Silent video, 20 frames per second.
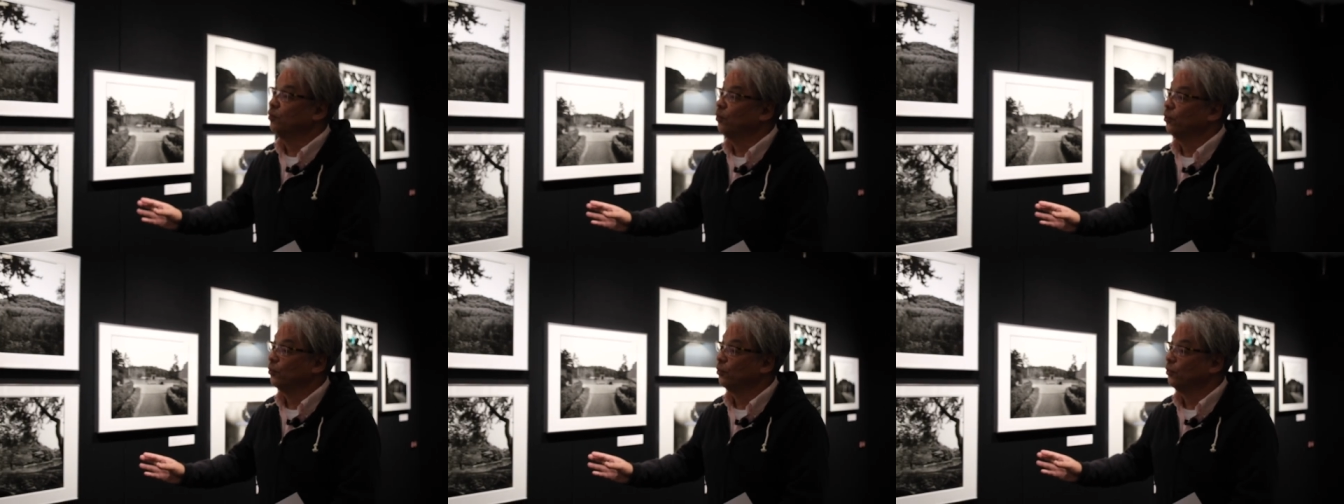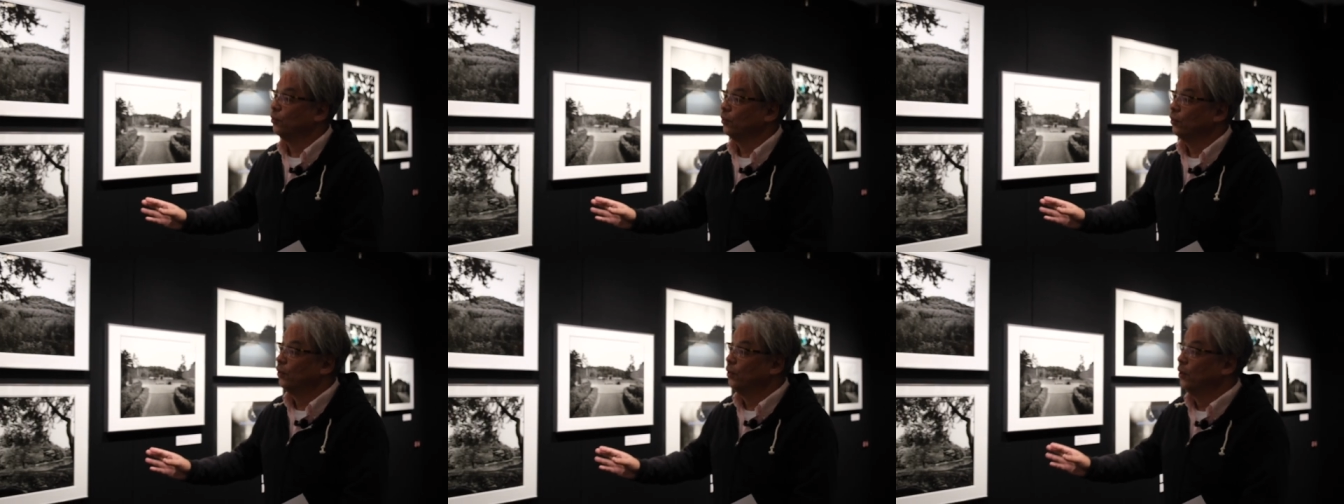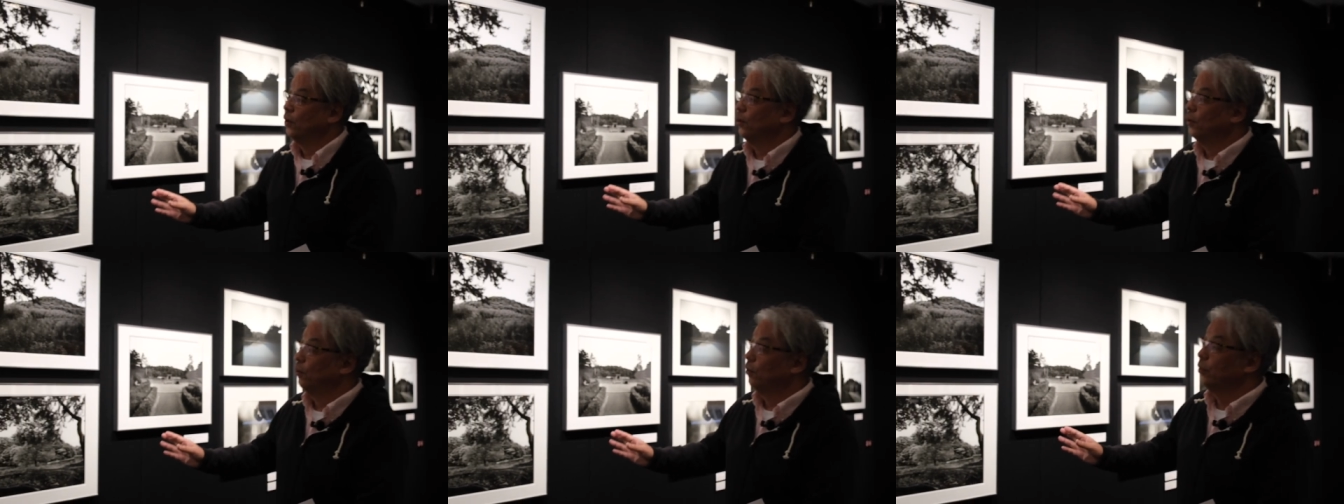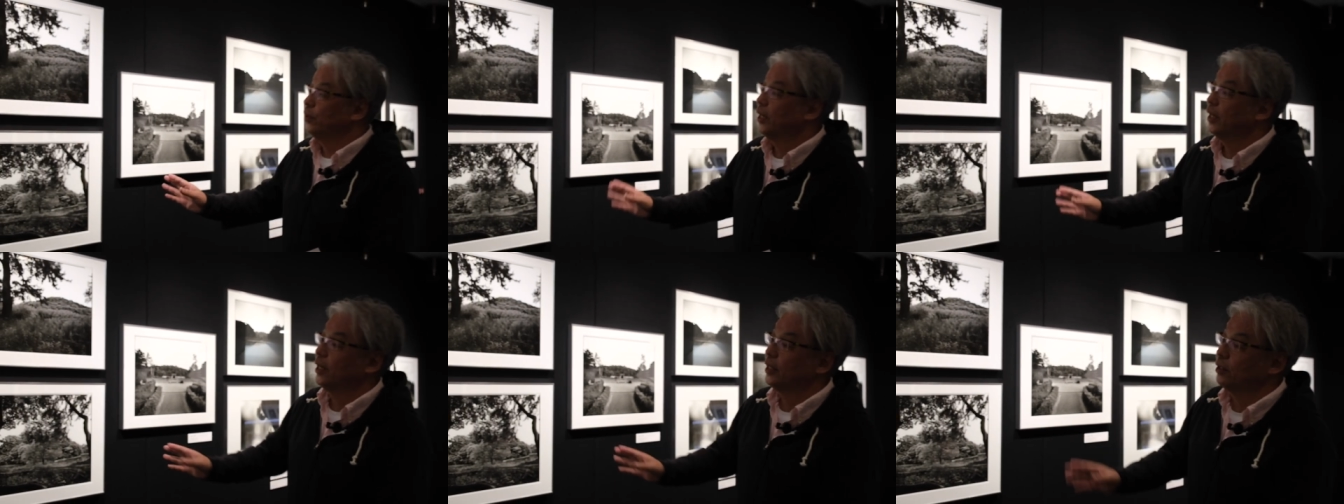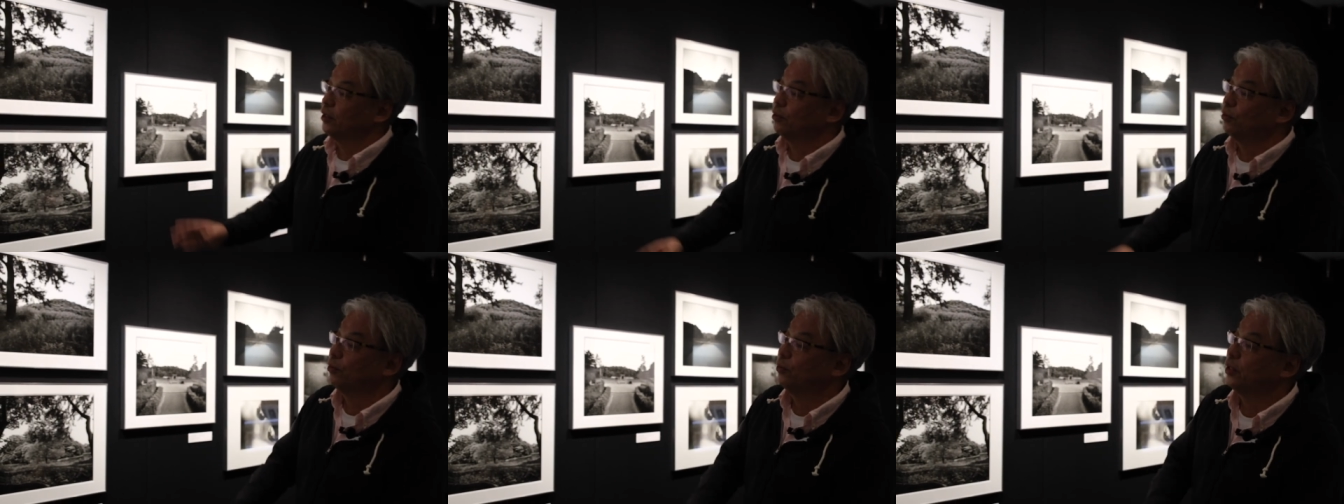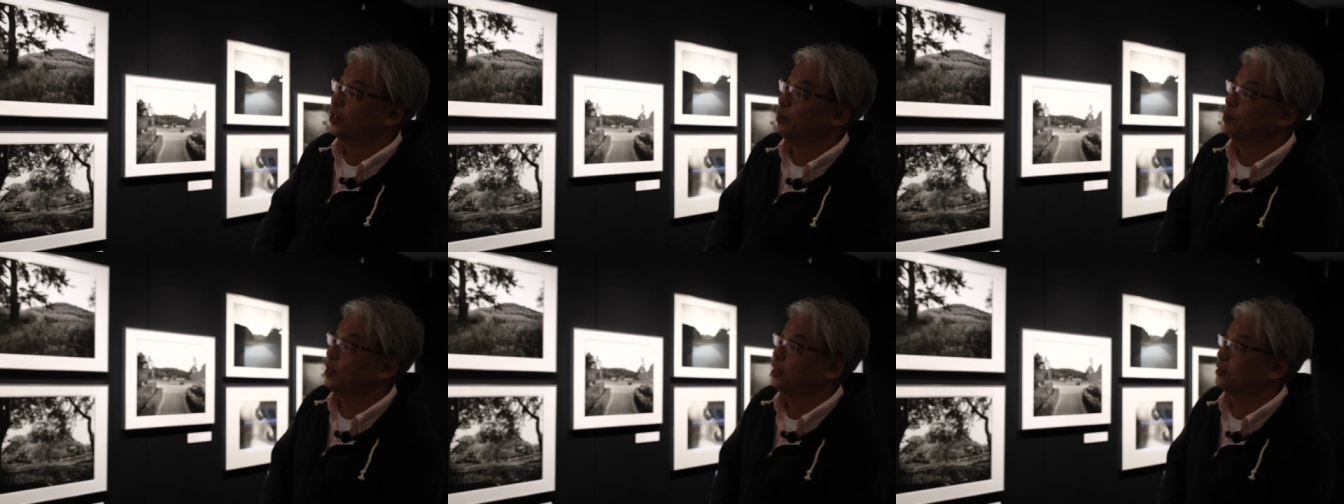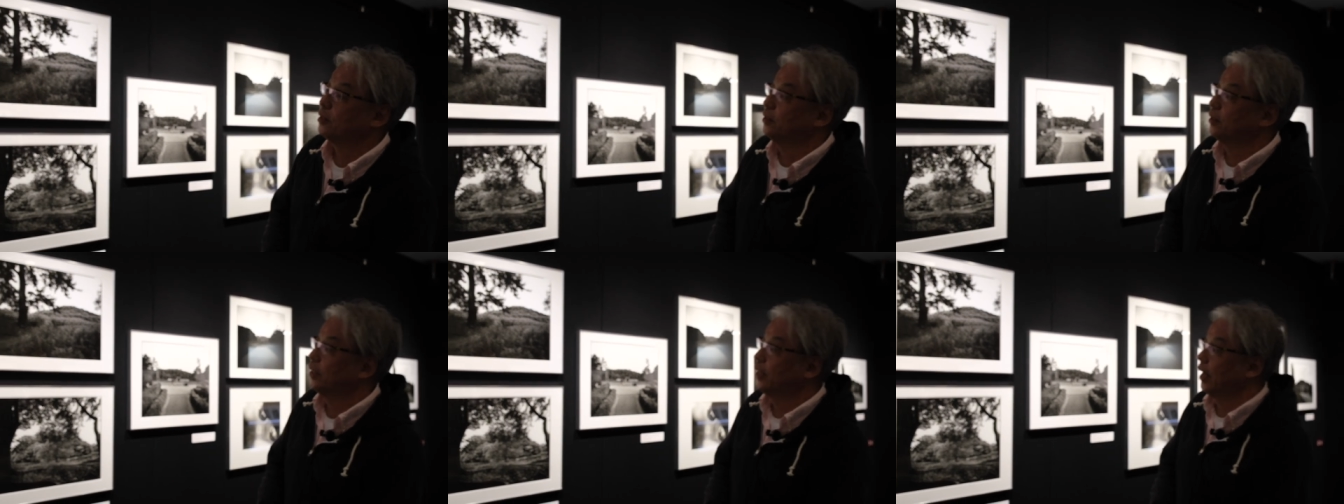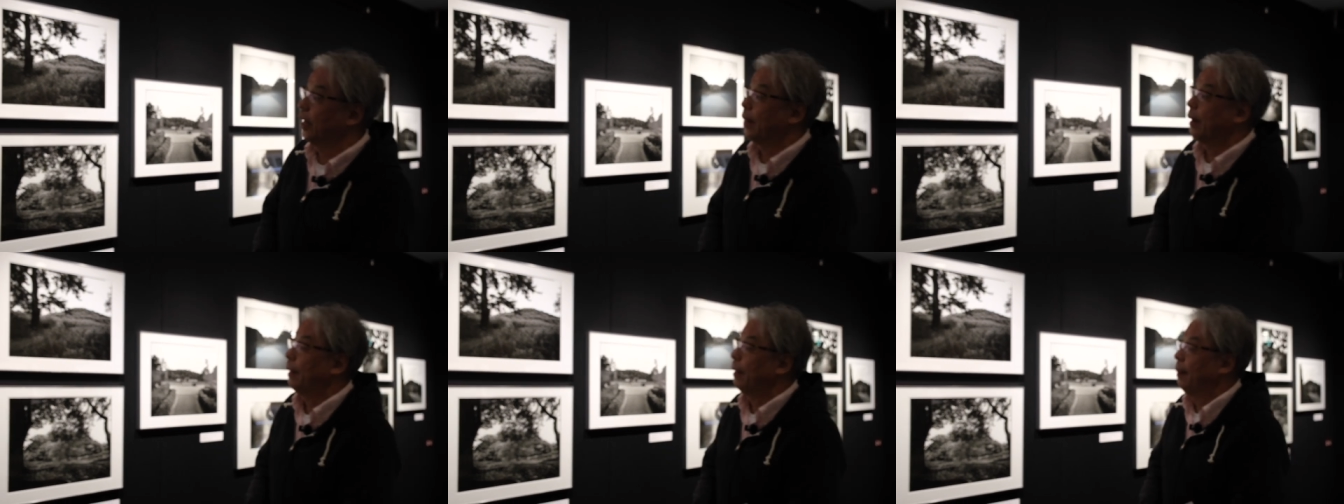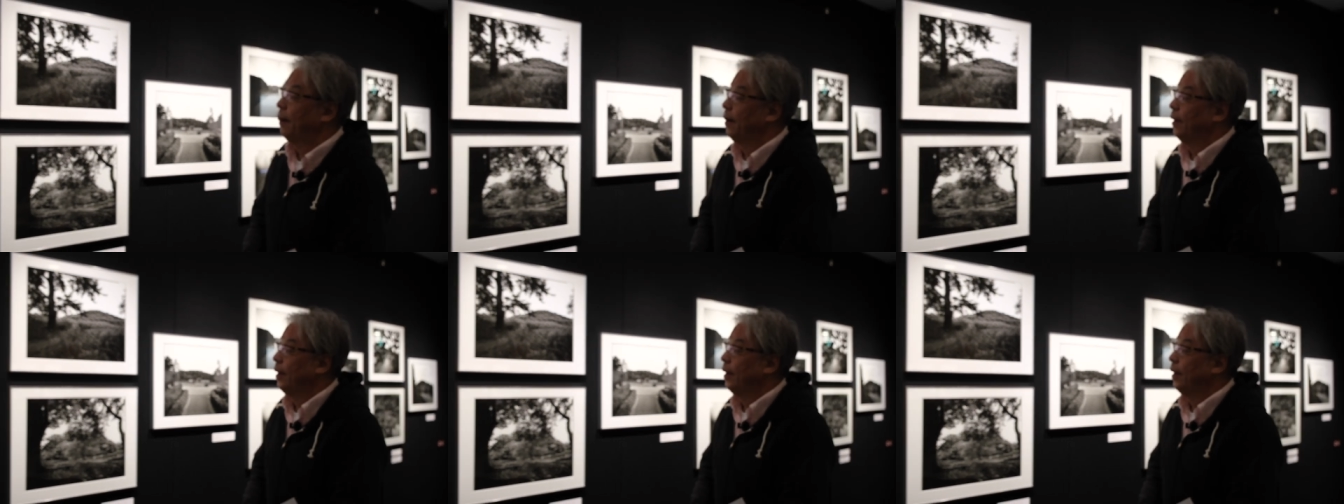ものを狙って撮ってますんで。